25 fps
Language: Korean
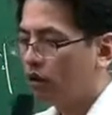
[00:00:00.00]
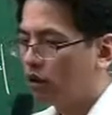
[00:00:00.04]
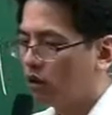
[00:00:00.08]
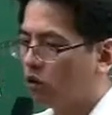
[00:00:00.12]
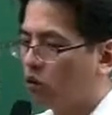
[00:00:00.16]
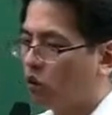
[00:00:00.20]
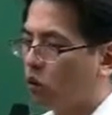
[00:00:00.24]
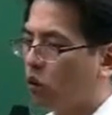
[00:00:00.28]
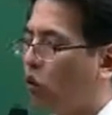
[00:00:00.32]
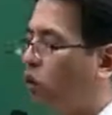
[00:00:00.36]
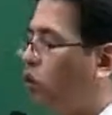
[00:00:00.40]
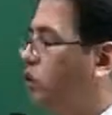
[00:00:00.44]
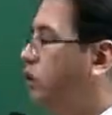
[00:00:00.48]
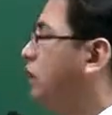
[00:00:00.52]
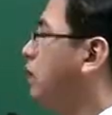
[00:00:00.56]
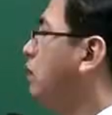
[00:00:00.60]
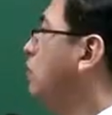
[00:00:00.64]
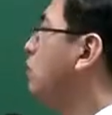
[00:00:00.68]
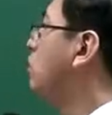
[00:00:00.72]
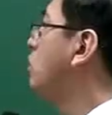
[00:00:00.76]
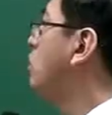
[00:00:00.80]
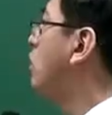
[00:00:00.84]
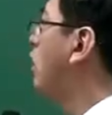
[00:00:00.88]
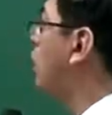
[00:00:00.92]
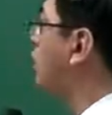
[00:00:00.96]
그
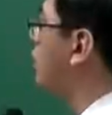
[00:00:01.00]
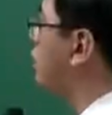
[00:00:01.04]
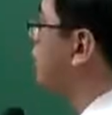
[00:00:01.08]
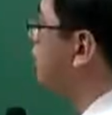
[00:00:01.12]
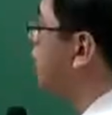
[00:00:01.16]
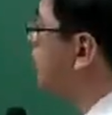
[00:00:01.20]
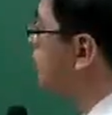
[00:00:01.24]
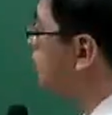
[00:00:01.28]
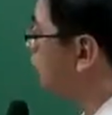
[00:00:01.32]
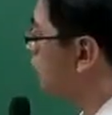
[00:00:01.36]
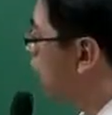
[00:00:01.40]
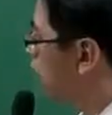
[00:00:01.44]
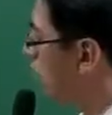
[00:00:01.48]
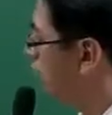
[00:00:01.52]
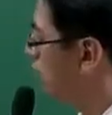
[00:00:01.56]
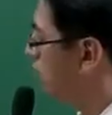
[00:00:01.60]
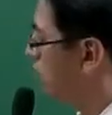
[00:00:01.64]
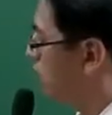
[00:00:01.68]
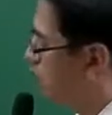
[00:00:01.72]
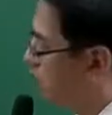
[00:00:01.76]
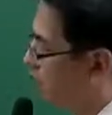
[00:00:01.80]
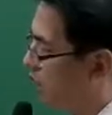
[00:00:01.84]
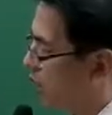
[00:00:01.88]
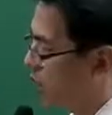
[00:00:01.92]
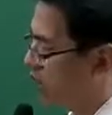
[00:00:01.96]
도시군 객시설
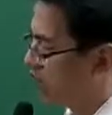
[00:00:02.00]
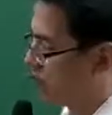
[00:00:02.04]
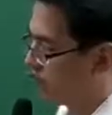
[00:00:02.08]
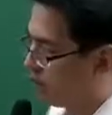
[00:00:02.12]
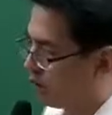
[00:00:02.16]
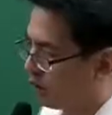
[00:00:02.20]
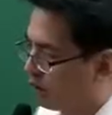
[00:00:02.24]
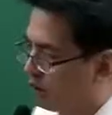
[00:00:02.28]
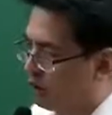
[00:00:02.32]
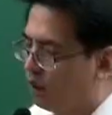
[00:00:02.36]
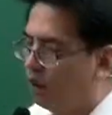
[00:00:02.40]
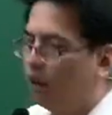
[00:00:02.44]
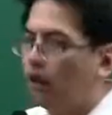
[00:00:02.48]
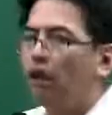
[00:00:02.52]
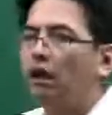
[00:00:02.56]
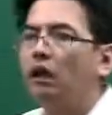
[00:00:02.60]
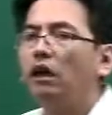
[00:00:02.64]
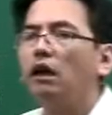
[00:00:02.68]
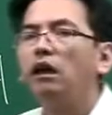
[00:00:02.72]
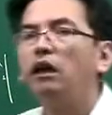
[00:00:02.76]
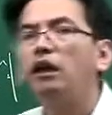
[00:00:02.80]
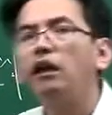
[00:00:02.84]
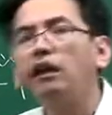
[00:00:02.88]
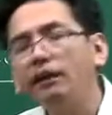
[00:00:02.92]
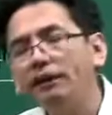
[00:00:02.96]
채권이라고 했을 때
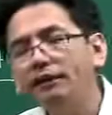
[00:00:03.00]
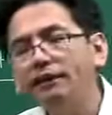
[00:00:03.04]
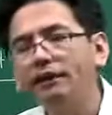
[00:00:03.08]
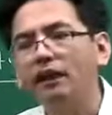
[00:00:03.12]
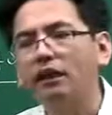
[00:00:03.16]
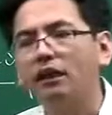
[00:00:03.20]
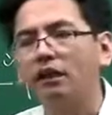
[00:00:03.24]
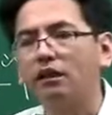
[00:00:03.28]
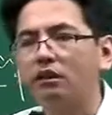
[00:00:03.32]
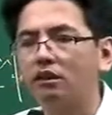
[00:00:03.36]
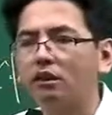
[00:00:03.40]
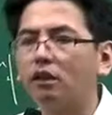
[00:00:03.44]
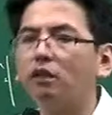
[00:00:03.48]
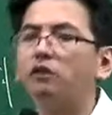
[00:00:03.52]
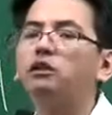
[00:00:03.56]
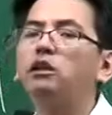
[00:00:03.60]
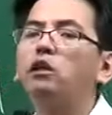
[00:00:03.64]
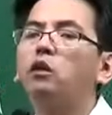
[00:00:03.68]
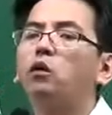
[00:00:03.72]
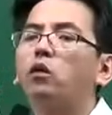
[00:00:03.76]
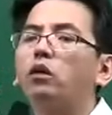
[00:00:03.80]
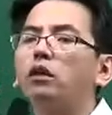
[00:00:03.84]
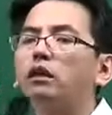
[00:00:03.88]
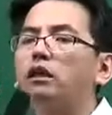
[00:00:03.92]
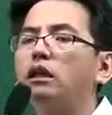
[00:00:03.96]
일단은 전제
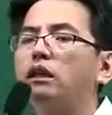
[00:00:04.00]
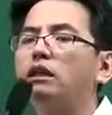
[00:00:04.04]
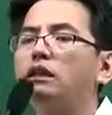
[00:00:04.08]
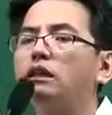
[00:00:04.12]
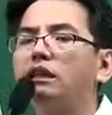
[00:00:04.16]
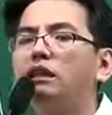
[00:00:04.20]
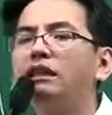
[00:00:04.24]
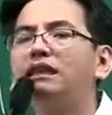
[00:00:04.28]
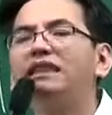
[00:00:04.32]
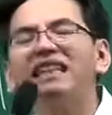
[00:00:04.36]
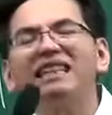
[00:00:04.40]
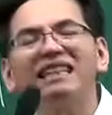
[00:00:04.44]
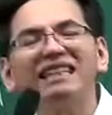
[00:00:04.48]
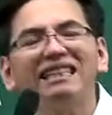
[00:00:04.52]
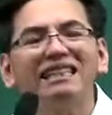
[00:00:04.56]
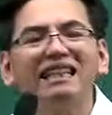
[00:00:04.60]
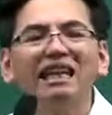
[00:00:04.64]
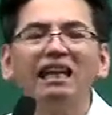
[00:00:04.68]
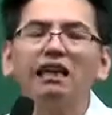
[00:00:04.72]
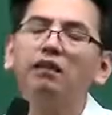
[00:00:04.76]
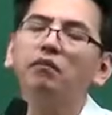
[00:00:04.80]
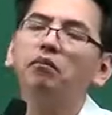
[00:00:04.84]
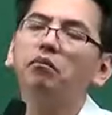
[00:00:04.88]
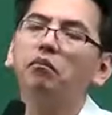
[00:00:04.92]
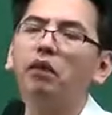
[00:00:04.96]
요건이
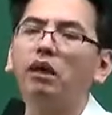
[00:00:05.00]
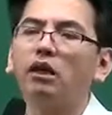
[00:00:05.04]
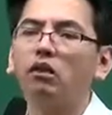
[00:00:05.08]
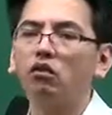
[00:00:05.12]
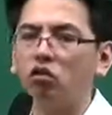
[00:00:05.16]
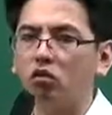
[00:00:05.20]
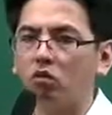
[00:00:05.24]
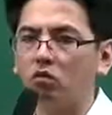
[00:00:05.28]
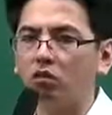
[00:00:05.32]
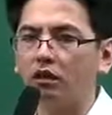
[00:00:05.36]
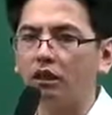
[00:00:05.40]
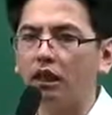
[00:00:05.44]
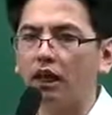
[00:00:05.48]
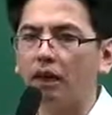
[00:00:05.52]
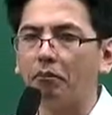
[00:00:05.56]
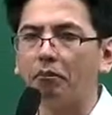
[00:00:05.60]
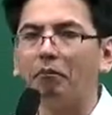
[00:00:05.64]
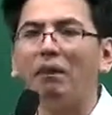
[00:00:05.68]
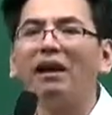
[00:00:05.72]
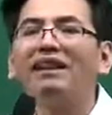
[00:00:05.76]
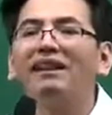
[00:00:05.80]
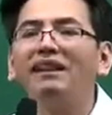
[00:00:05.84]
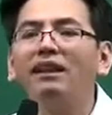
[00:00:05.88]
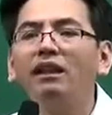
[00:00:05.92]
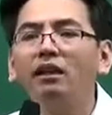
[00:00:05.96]
지자체인
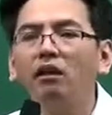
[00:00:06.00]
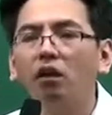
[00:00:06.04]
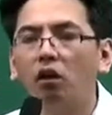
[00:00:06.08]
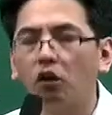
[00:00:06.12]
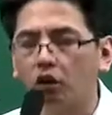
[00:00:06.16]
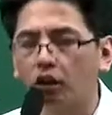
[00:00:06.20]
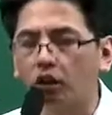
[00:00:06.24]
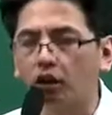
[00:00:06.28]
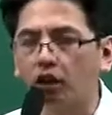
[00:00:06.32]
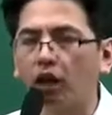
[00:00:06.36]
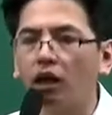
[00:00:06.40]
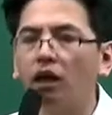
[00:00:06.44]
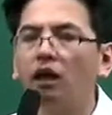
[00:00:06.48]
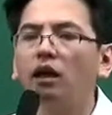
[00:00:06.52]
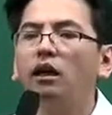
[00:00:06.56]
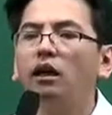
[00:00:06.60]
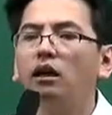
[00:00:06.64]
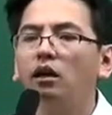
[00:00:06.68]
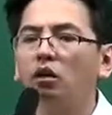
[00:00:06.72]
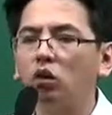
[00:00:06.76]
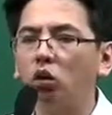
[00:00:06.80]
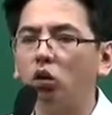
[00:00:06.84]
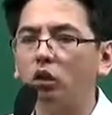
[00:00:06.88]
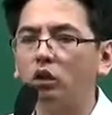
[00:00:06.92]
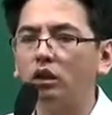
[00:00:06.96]
매수모자만 어떻다
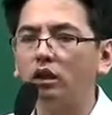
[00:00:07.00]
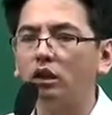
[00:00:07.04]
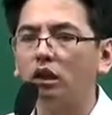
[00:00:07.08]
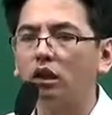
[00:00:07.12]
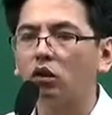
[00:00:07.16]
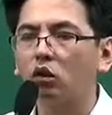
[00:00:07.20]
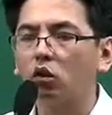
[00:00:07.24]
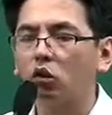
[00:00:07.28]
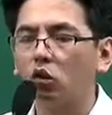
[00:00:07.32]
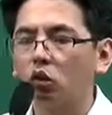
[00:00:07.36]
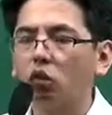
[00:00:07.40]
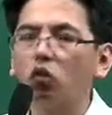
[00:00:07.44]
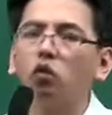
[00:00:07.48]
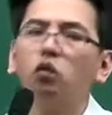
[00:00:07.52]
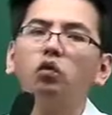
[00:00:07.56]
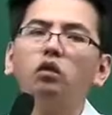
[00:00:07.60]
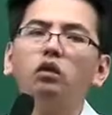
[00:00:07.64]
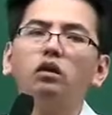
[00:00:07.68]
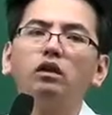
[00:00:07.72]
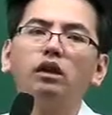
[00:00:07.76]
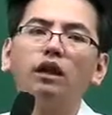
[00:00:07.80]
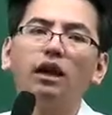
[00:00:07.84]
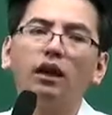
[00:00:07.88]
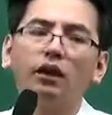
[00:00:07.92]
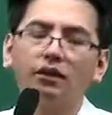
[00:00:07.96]

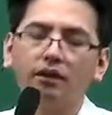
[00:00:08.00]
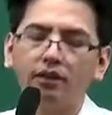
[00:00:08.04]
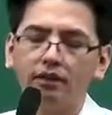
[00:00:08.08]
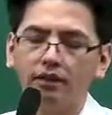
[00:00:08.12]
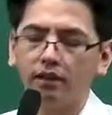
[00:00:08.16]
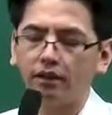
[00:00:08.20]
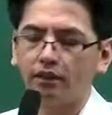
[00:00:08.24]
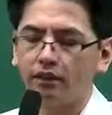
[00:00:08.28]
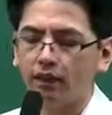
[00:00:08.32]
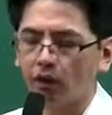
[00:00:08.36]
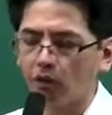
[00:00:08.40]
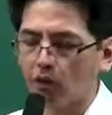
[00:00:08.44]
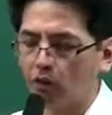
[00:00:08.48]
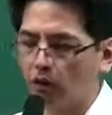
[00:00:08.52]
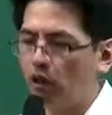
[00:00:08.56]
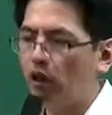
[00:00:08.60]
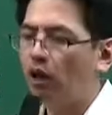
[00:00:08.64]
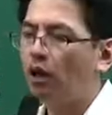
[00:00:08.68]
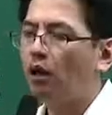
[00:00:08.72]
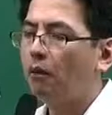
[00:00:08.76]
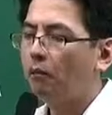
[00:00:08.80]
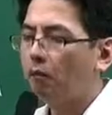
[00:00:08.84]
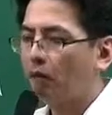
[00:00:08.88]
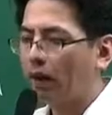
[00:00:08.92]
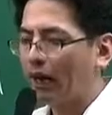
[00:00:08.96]
도시군 객시설 채권을
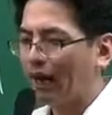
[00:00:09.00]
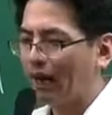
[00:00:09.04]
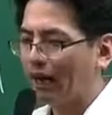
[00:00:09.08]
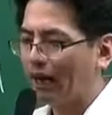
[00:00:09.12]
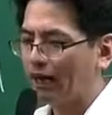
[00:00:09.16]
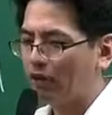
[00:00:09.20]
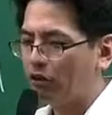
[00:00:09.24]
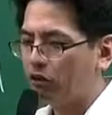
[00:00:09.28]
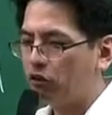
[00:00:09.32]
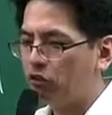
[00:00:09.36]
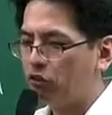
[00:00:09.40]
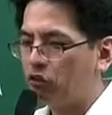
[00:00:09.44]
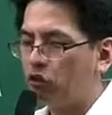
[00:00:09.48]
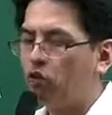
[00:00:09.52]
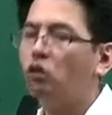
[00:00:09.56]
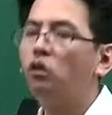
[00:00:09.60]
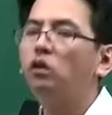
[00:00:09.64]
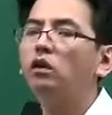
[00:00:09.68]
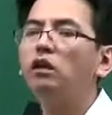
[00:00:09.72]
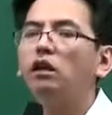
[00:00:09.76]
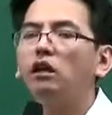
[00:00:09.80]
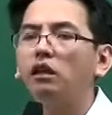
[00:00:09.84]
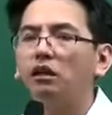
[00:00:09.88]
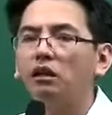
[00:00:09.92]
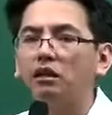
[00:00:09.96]
발행할
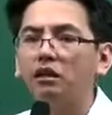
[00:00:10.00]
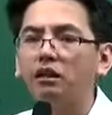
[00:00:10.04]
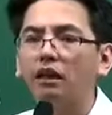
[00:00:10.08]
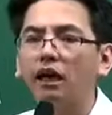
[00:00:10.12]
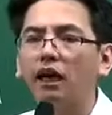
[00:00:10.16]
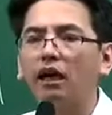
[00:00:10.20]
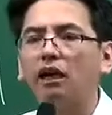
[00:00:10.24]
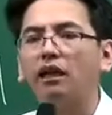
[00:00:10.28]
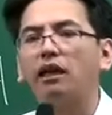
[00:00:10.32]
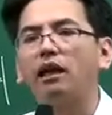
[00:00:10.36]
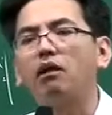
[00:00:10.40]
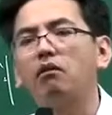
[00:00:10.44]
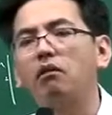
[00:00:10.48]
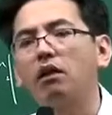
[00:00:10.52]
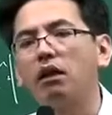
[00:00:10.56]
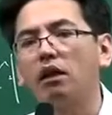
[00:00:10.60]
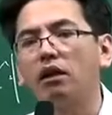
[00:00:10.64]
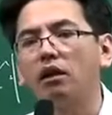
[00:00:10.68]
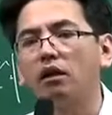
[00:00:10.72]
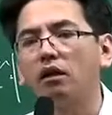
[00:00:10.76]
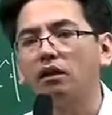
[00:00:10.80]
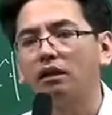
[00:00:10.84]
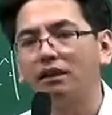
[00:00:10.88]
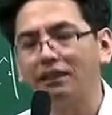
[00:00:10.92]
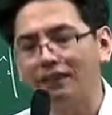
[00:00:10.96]
수 있다라고
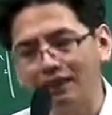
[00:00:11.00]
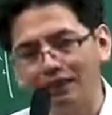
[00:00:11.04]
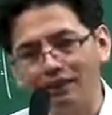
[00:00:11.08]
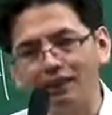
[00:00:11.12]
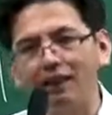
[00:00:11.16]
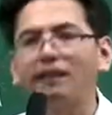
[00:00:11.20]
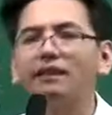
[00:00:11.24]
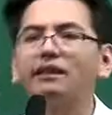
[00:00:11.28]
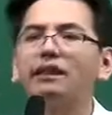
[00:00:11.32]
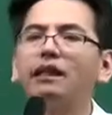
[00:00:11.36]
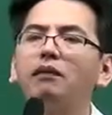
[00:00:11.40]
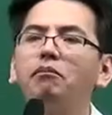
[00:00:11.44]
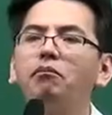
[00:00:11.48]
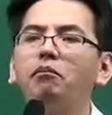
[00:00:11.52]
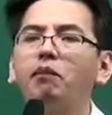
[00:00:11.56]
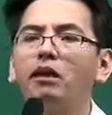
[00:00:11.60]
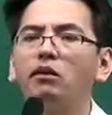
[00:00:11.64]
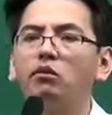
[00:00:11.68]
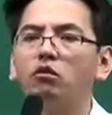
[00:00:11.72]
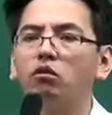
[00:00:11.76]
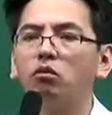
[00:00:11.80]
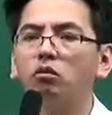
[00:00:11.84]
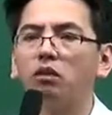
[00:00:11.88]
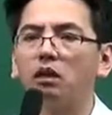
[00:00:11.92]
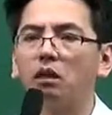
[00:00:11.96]
하는 것 지자체인
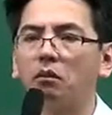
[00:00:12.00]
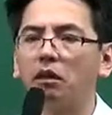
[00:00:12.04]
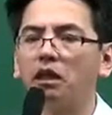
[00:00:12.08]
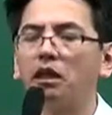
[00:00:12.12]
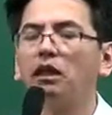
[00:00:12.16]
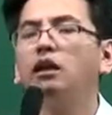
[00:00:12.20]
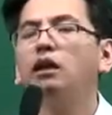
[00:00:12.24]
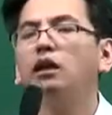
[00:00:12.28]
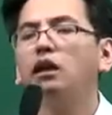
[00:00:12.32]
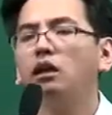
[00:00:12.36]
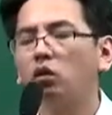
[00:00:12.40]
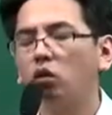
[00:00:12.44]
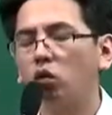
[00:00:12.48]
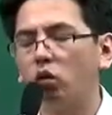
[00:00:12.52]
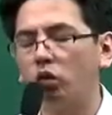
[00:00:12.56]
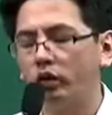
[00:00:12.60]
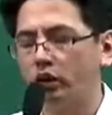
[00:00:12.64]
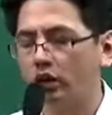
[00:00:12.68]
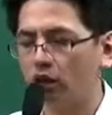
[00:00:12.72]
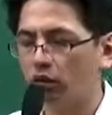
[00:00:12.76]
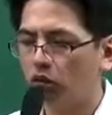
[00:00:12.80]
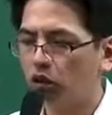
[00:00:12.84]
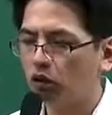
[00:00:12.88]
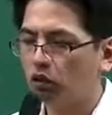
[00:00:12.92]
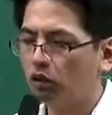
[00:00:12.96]
매수무자만
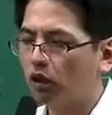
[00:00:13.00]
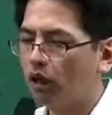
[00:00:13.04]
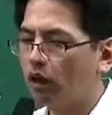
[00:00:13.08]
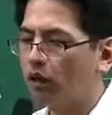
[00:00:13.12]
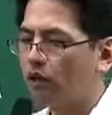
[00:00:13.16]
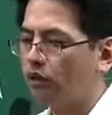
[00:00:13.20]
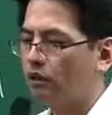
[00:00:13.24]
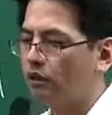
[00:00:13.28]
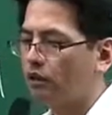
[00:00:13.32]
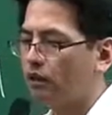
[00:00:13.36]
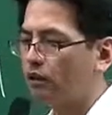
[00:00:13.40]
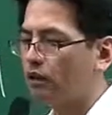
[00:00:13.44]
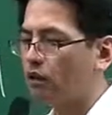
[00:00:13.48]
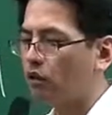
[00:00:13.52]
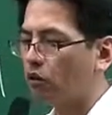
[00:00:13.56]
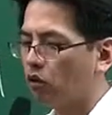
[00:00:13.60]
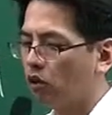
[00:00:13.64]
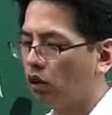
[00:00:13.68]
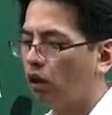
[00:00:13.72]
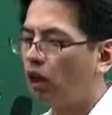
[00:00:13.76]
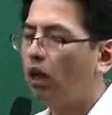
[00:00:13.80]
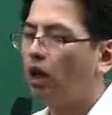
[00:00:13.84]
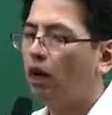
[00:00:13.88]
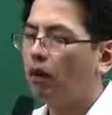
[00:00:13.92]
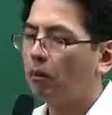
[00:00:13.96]
도시군
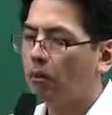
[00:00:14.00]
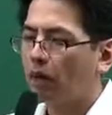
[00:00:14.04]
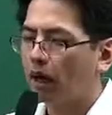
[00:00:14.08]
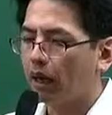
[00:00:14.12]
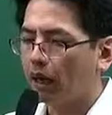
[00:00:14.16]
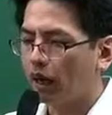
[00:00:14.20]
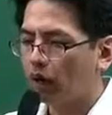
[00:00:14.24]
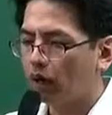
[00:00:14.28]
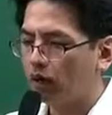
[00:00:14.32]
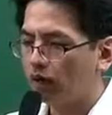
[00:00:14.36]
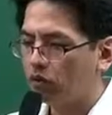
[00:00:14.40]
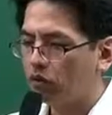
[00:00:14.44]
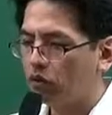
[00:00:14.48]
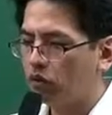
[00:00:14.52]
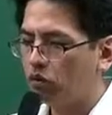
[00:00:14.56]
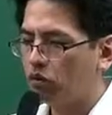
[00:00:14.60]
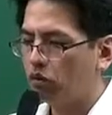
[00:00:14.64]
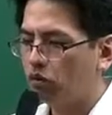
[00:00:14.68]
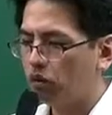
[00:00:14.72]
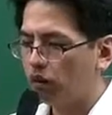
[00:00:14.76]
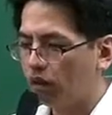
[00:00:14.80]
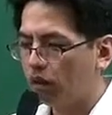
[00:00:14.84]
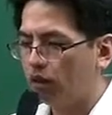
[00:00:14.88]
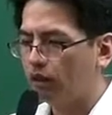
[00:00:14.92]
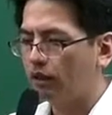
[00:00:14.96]
계획시설자권을 발행할
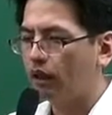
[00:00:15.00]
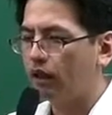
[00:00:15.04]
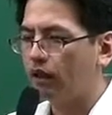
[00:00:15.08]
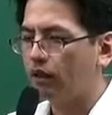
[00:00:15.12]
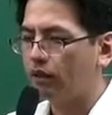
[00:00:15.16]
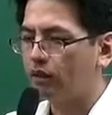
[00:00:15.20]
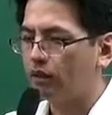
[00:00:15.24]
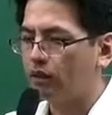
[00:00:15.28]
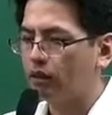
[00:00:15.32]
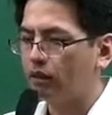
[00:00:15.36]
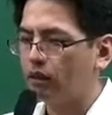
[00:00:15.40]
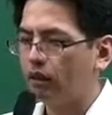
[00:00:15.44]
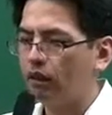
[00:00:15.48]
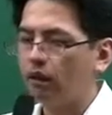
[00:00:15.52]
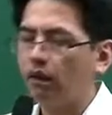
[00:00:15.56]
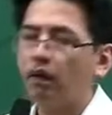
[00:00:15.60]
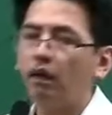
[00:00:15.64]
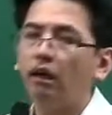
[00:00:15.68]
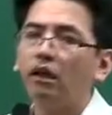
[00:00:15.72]
수 있다 해서